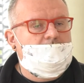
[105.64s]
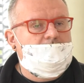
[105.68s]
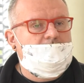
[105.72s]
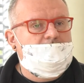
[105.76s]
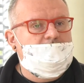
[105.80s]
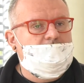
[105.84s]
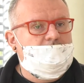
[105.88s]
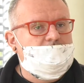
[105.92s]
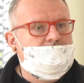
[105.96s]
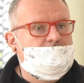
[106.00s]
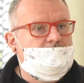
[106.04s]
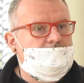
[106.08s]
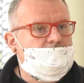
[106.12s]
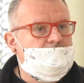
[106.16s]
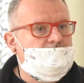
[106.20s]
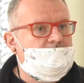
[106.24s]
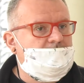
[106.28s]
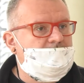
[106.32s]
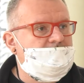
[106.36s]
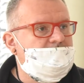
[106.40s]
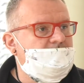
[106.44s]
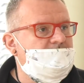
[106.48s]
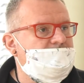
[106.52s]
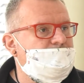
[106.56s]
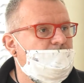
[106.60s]
e, jednostką,
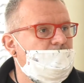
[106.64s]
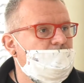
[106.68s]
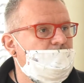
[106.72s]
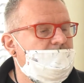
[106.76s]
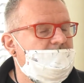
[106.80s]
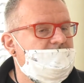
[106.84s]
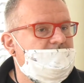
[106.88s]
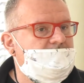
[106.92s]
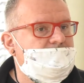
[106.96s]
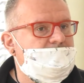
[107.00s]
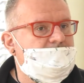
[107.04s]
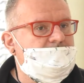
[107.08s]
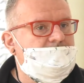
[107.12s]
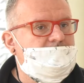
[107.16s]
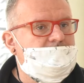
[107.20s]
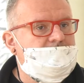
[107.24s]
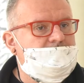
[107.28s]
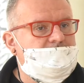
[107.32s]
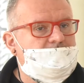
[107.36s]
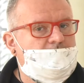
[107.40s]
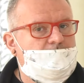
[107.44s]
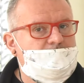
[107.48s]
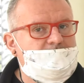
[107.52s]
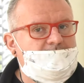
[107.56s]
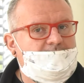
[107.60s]
która dysponuje tym
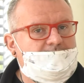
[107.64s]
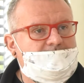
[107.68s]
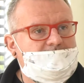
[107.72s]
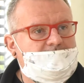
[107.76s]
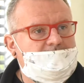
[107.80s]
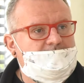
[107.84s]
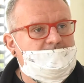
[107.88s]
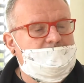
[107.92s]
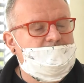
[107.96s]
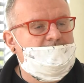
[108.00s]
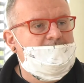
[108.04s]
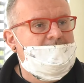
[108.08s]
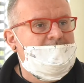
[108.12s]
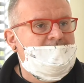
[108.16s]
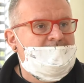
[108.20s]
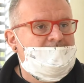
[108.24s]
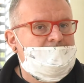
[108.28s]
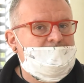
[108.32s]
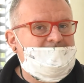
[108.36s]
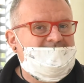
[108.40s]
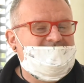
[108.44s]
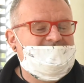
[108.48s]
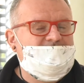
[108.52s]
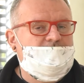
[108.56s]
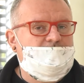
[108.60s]
e, obiektem.
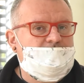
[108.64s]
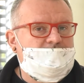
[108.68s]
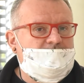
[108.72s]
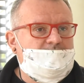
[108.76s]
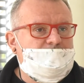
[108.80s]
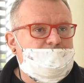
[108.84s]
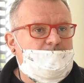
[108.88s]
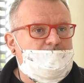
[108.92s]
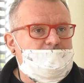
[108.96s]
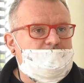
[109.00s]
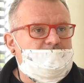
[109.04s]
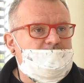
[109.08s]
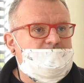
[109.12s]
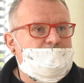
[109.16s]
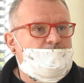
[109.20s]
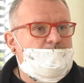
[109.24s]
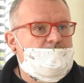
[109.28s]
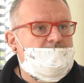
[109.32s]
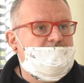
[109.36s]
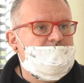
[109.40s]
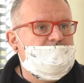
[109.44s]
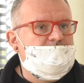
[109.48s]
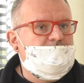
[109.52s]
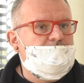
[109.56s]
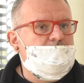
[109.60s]
Miejski Ośrodek Pomocy
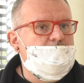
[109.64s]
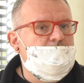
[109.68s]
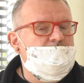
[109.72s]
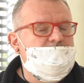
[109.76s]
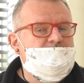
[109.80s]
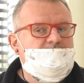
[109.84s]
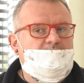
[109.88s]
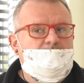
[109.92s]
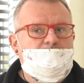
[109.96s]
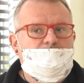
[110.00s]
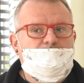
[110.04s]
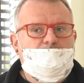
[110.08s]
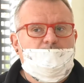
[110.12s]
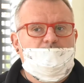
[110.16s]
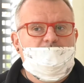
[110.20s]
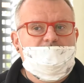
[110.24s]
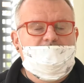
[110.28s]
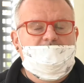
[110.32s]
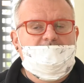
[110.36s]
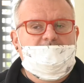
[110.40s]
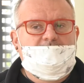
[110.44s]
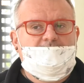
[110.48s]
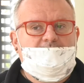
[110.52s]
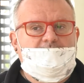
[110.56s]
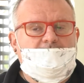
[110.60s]
Społecznej, głównie
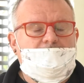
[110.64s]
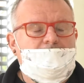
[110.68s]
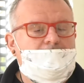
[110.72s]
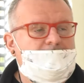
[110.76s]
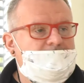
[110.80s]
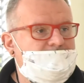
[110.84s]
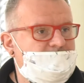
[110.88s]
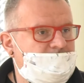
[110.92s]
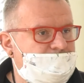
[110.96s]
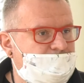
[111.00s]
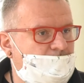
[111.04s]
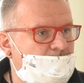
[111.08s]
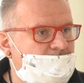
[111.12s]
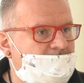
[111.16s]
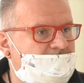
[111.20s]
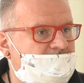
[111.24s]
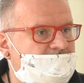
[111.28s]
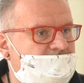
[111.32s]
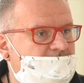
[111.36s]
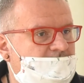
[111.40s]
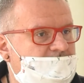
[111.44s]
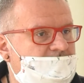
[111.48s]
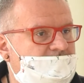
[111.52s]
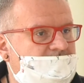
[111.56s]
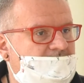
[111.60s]
polityka
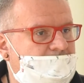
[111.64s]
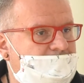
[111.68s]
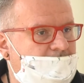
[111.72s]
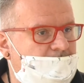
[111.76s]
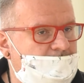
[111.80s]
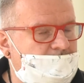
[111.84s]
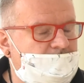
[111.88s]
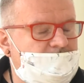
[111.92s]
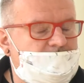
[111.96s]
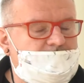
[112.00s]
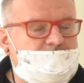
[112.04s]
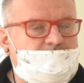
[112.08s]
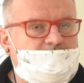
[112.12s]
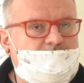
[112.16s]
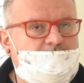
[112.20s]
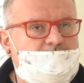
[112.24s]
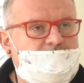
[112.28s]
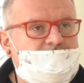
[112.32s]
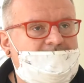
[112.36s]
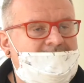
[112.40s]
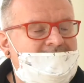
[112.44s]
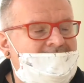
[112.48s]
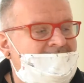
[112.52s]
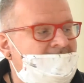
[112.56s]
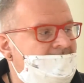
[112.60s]
społeczna, czyli ta
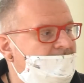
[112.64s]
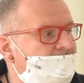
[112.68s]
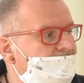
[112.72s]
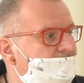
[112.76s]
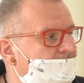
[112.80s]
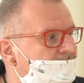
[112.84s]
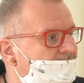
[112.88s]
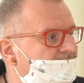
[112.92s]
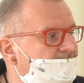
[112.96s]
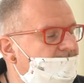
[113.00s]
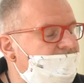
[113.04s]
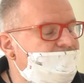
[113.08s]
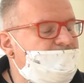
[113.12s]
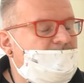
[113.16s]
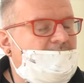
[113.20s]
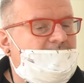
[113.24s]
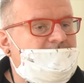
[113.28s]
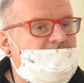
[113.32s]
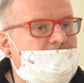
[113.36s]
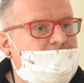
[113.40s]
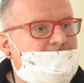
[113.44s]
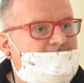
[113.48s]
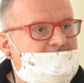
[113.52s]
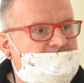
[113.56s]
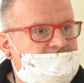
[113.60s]
pomocniczość, my
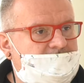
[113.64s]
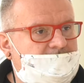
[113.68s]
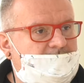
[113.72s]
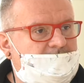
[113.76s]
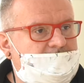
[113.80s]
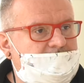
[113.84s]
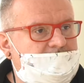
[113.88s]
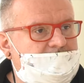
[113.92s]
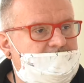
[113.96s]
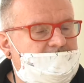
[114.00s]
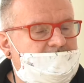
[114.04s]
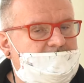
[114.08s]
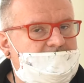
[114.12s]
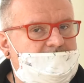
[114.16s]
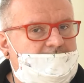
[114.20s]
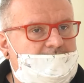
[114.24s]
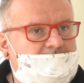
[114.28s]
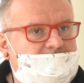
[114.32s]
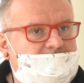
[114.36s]
animacja i